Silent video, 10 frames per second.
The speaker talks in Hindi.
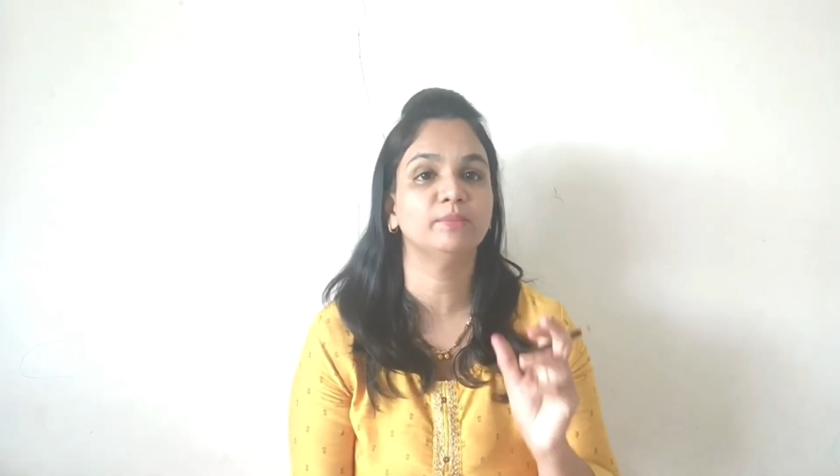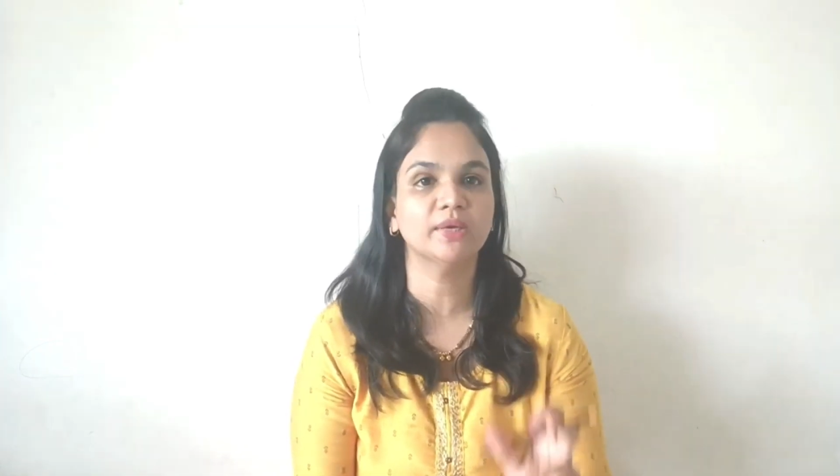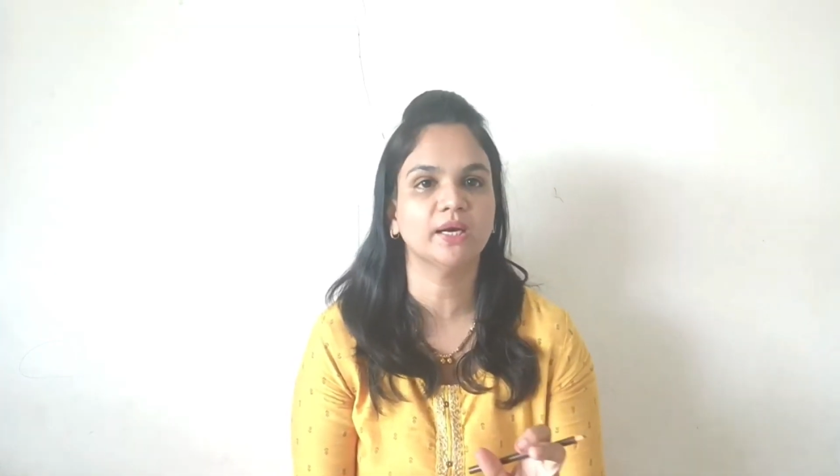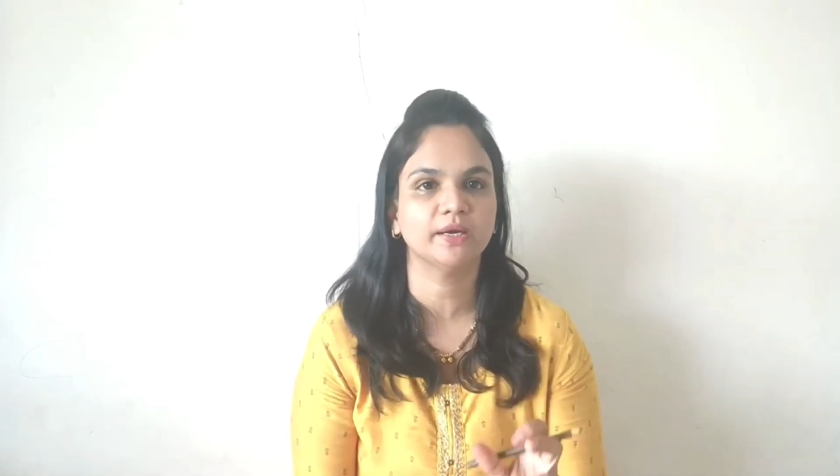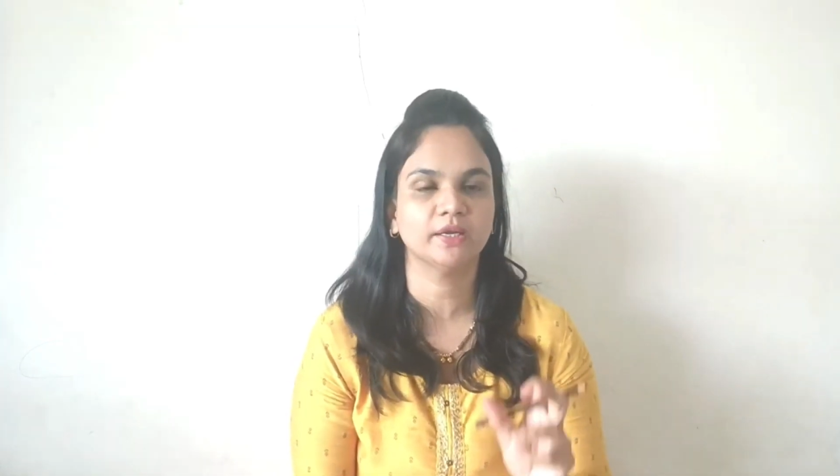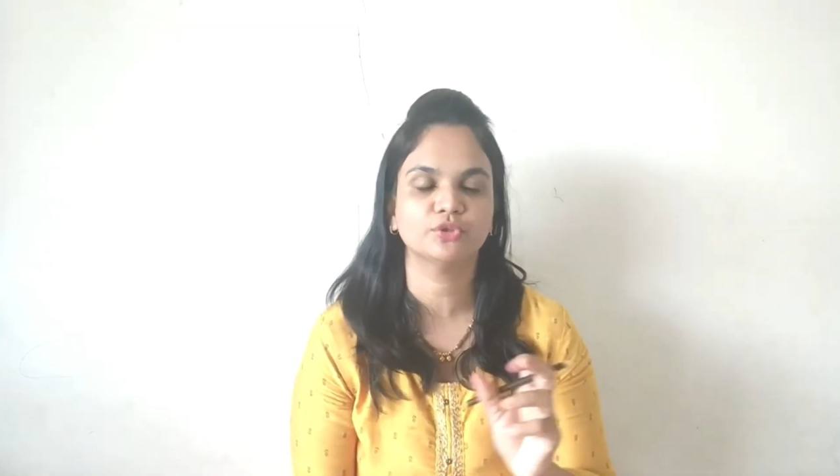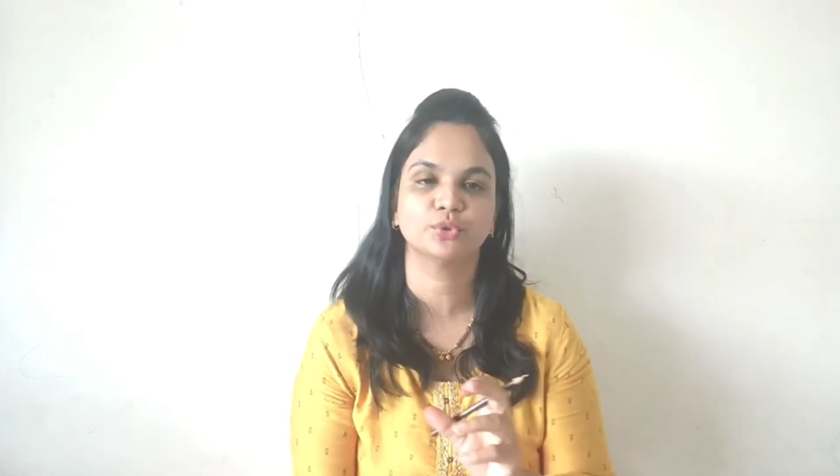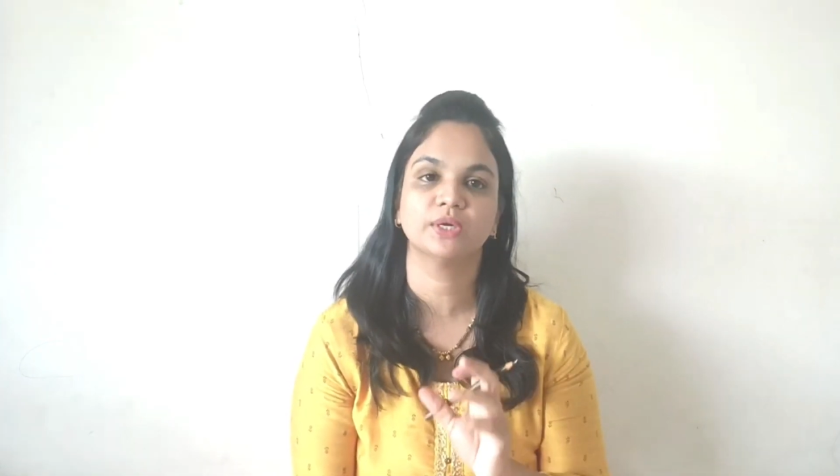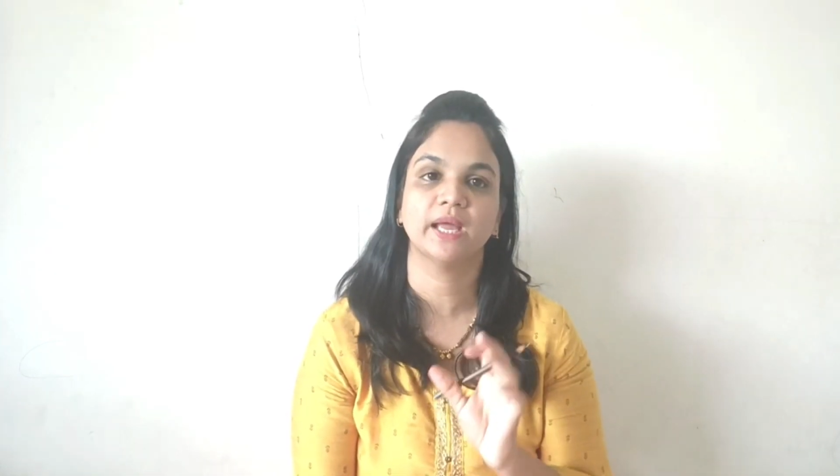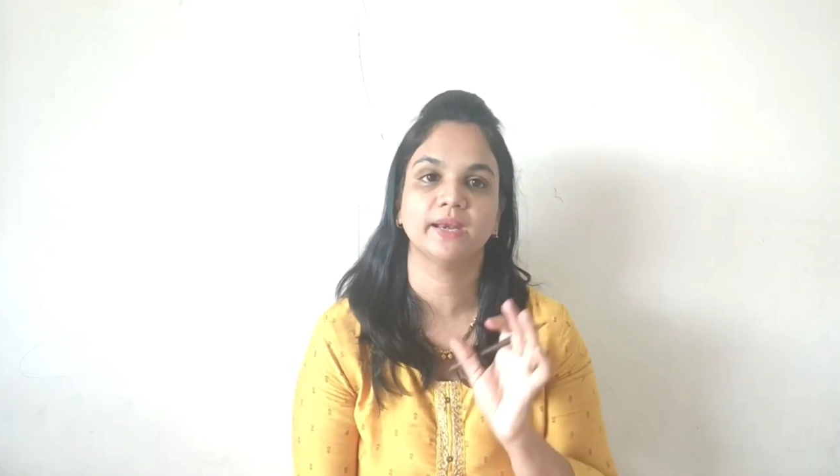ईमेल आईडी है
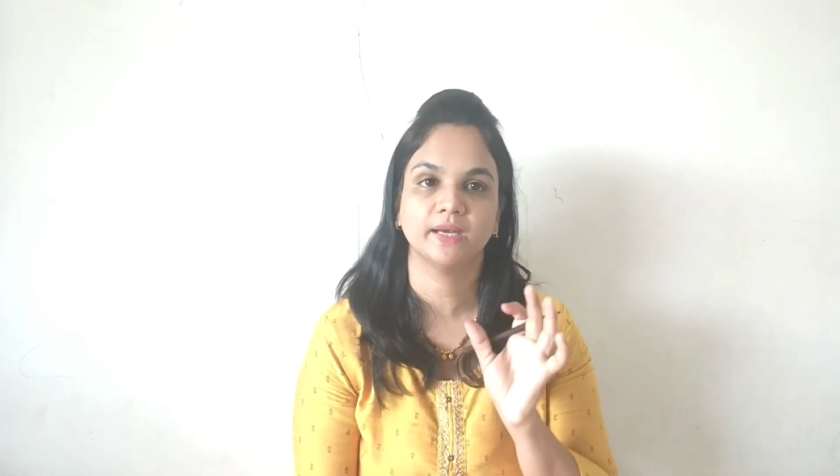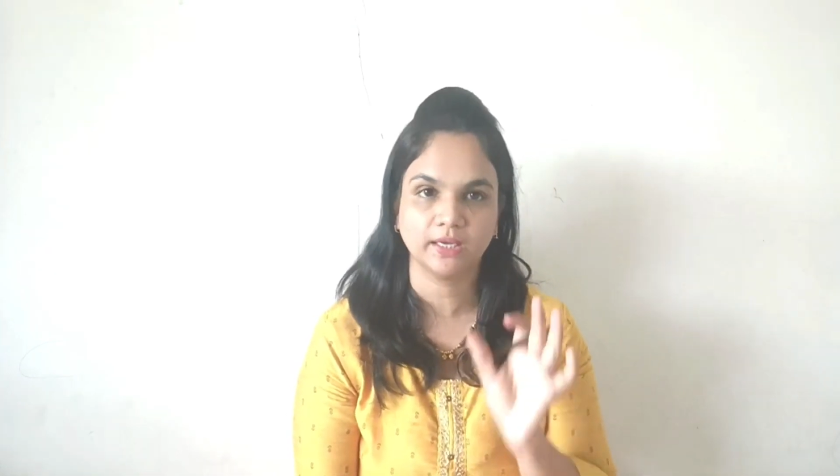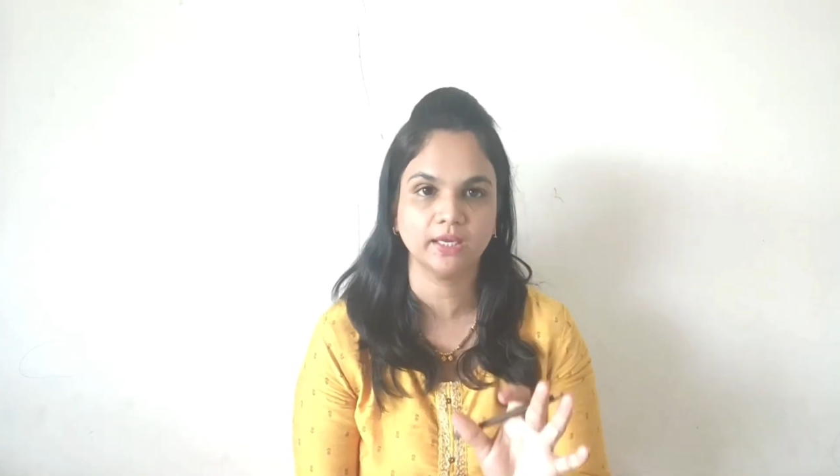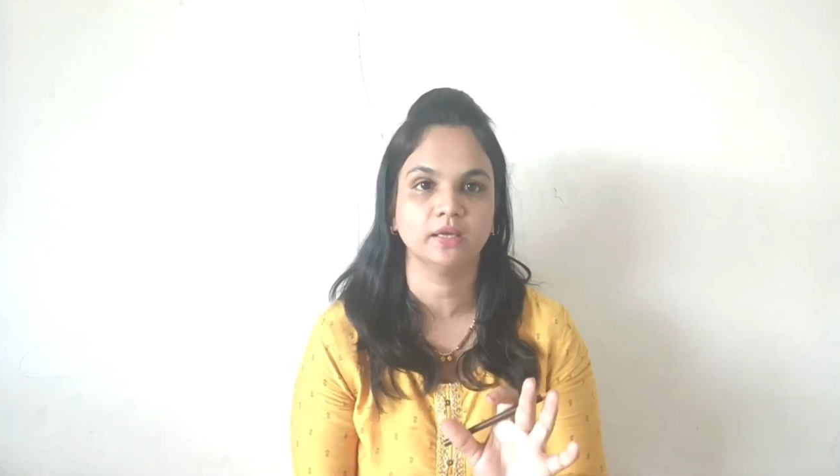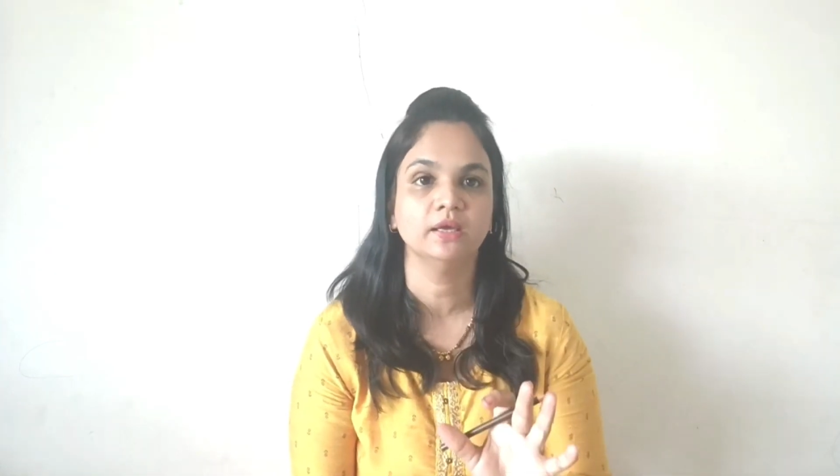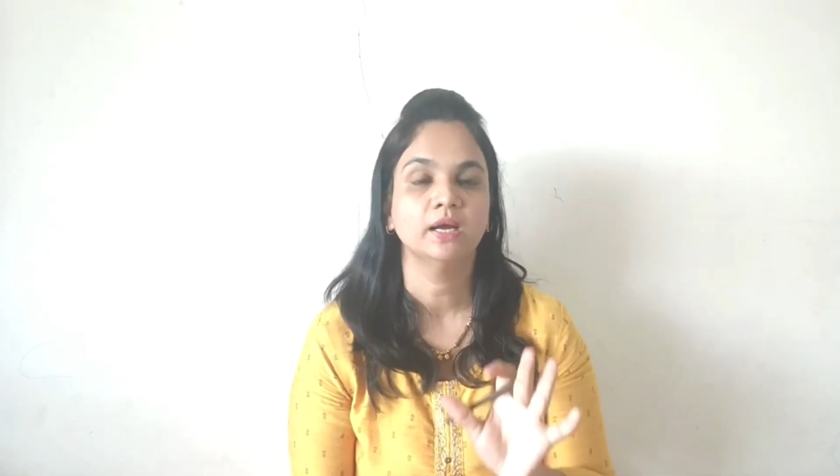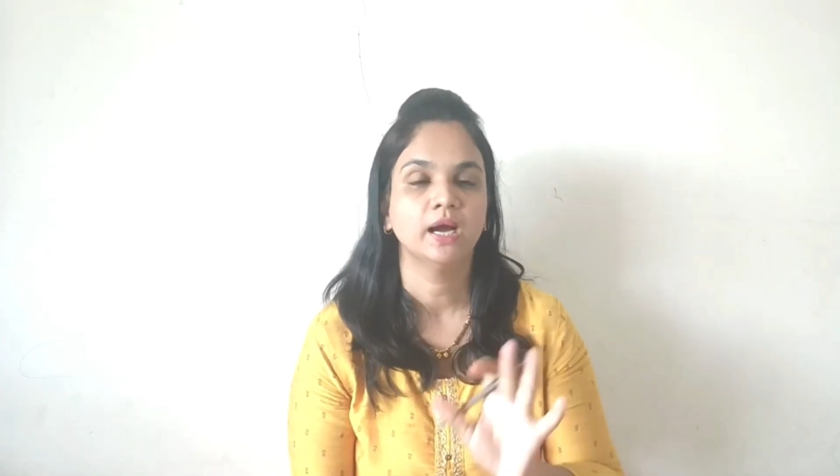जो डायरेक्टली